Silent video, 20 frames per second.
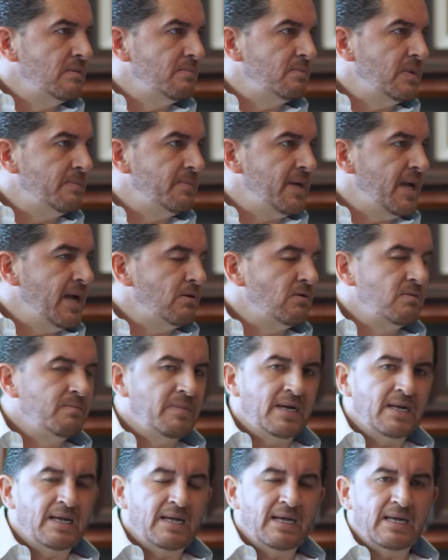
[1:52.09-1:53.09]
Pepe Aro
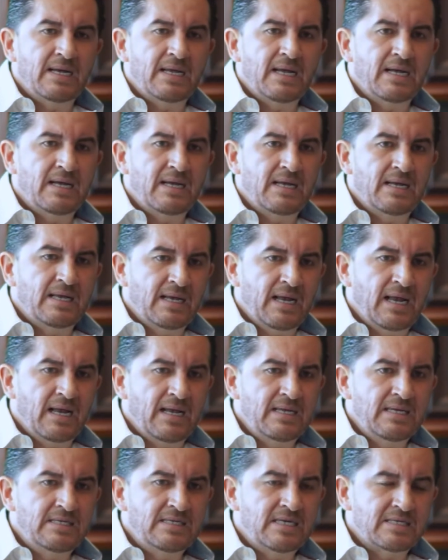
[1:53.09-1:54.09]

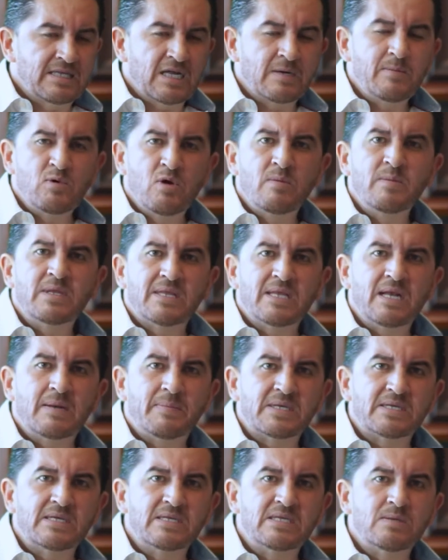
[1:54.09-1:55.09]
para insertarme nuevamente en la
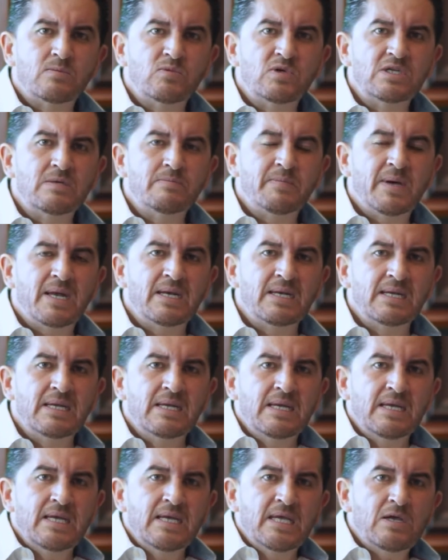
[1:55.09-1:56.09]
presidencia municipal.
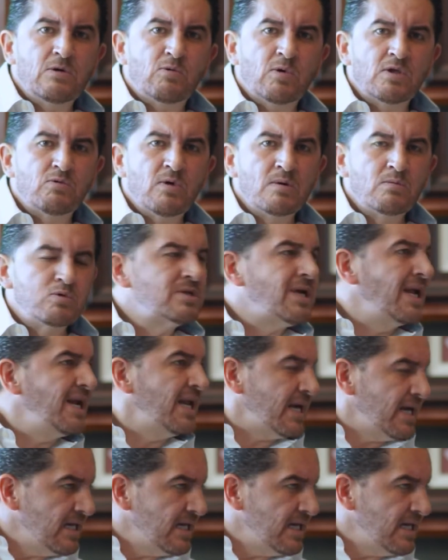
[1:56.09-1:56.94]
Y cuando él busca la